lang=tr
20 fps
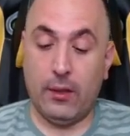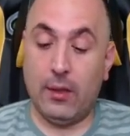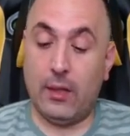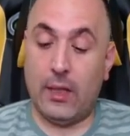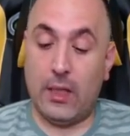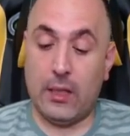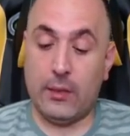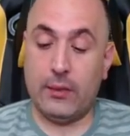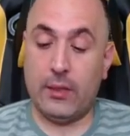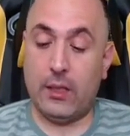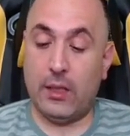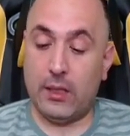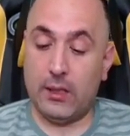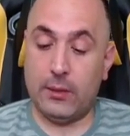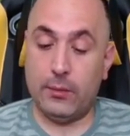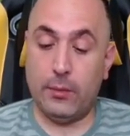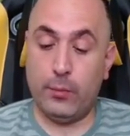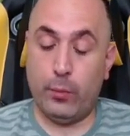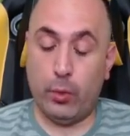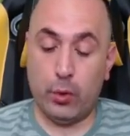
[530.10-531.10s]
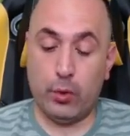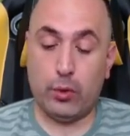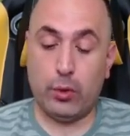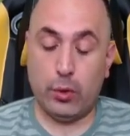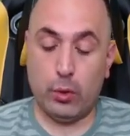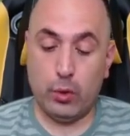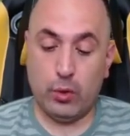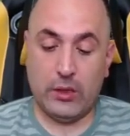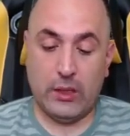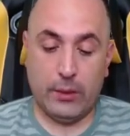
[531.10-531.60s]
Harbiden adamın
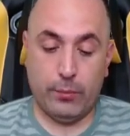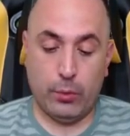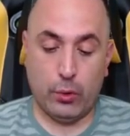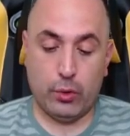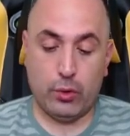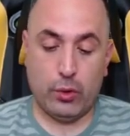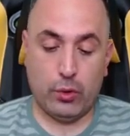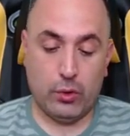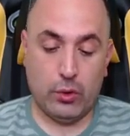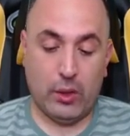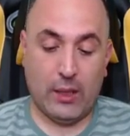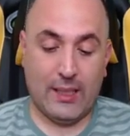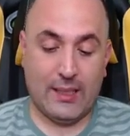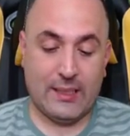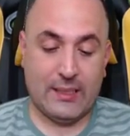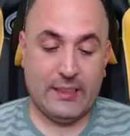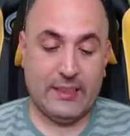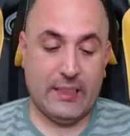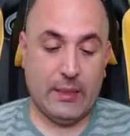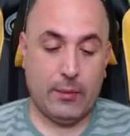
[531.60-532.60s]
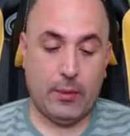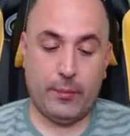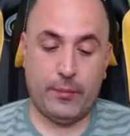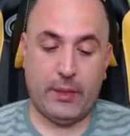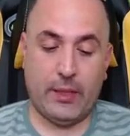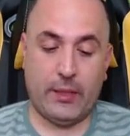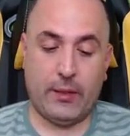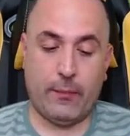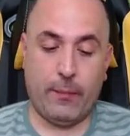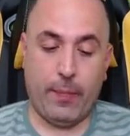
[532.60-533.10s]
pozisyonu güzel pozisyondu. Hakkını yemem
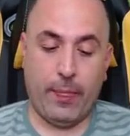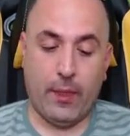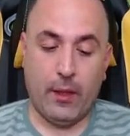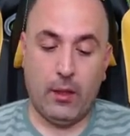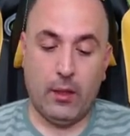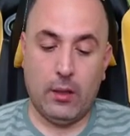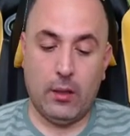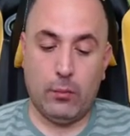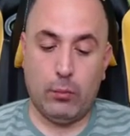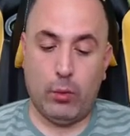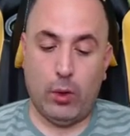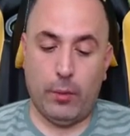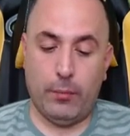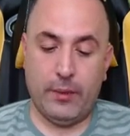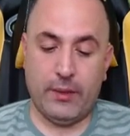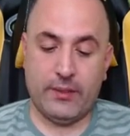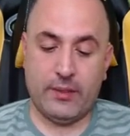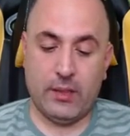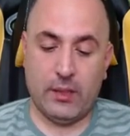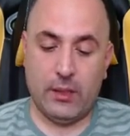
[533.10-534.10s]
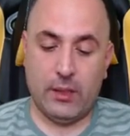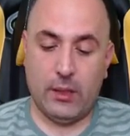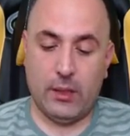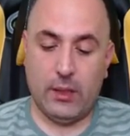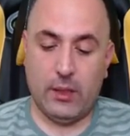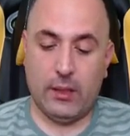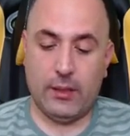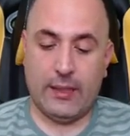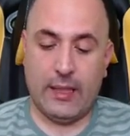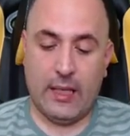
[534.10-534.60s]
yani. Muhammed
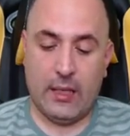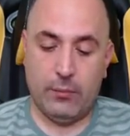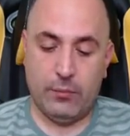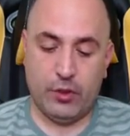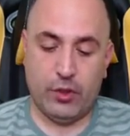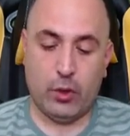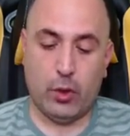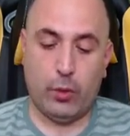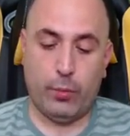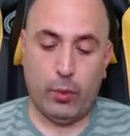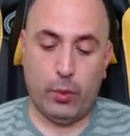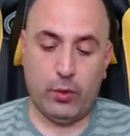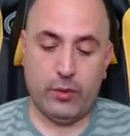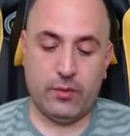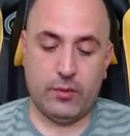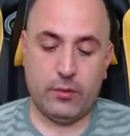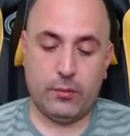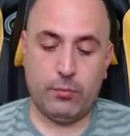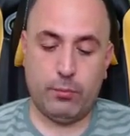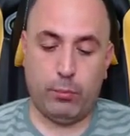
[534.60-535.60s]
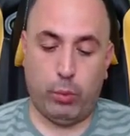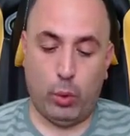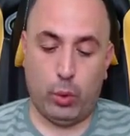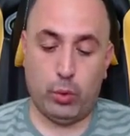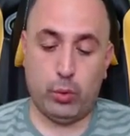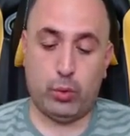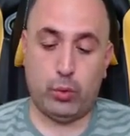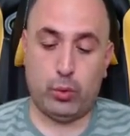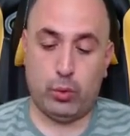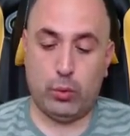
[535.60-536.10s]
Salah'a gelmeyecek o poz.
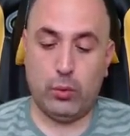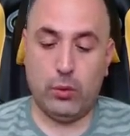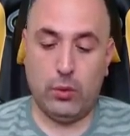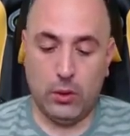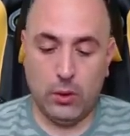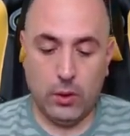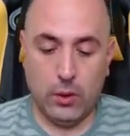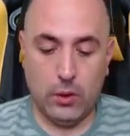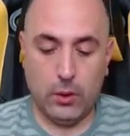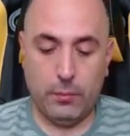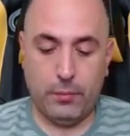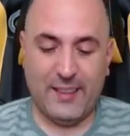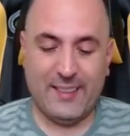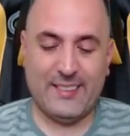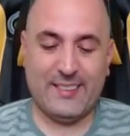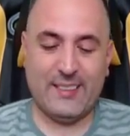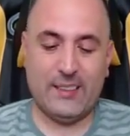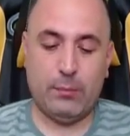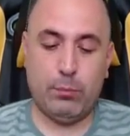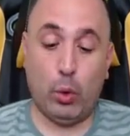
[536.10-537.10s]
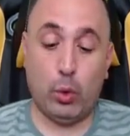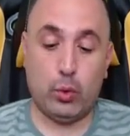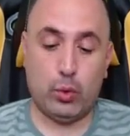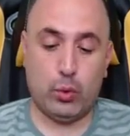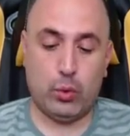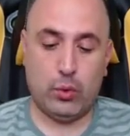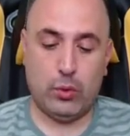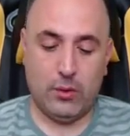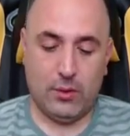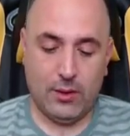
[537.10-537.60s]
Poz. Pas değil
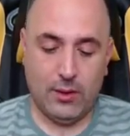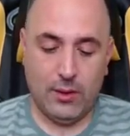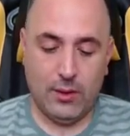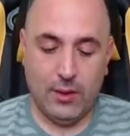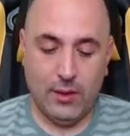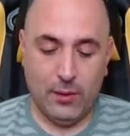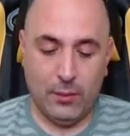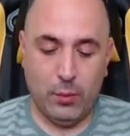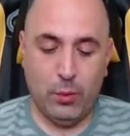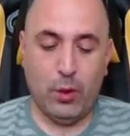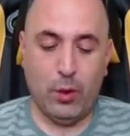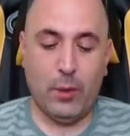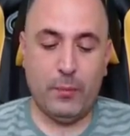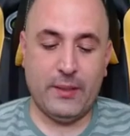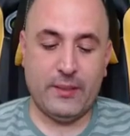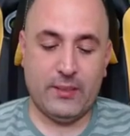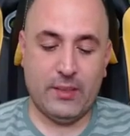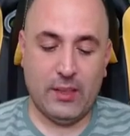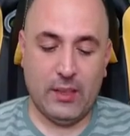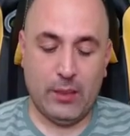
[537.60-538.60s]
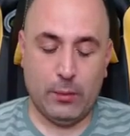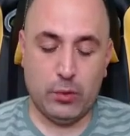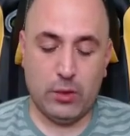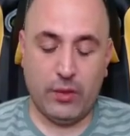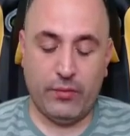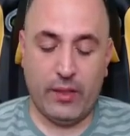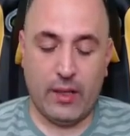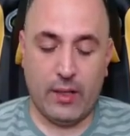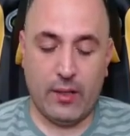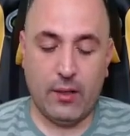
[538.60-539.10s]
poz. Muhammed Salah bu
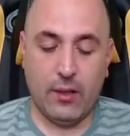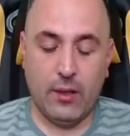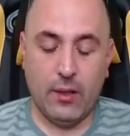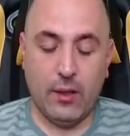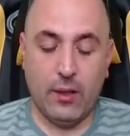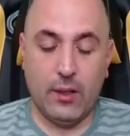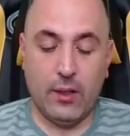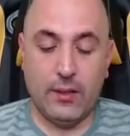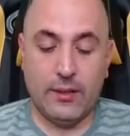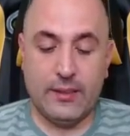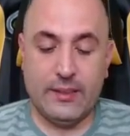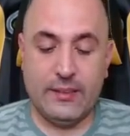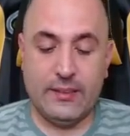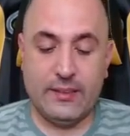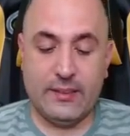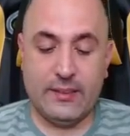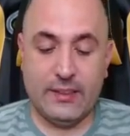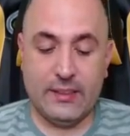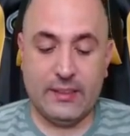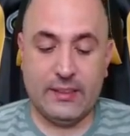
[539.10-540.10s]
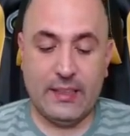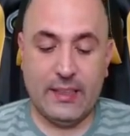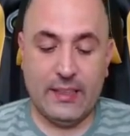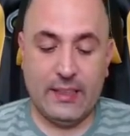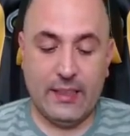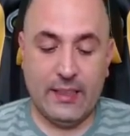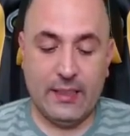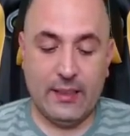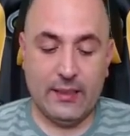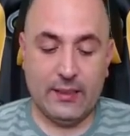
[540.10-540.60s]
sefer Insigne
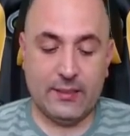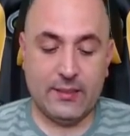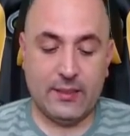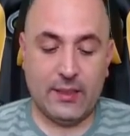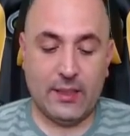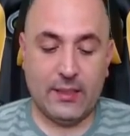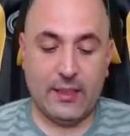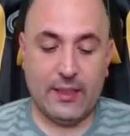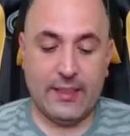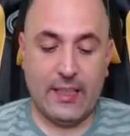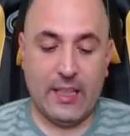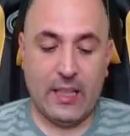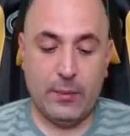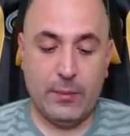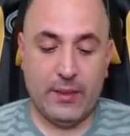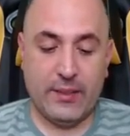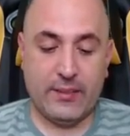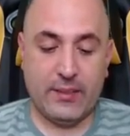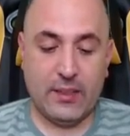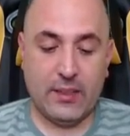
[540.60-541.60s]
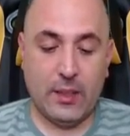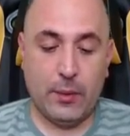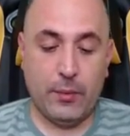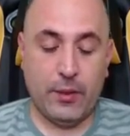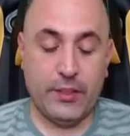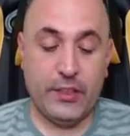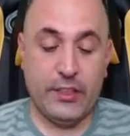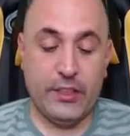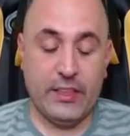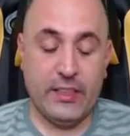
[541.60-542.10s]
ile sağdan gelmek istedi ama
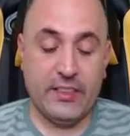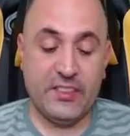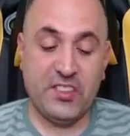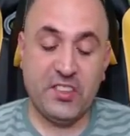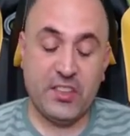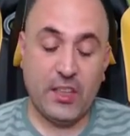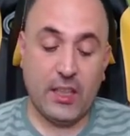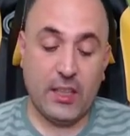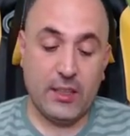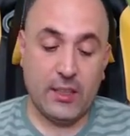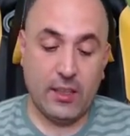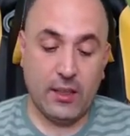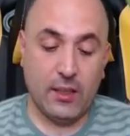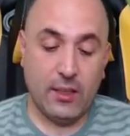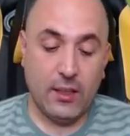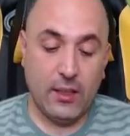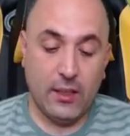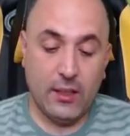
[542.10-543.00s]
yine ısrarla